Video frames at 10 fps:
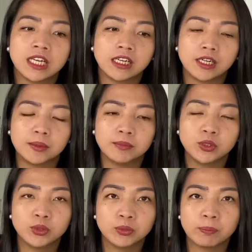Um,
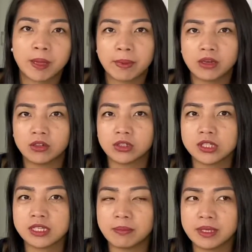yung papa ko,
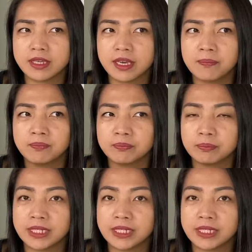sabi niya, may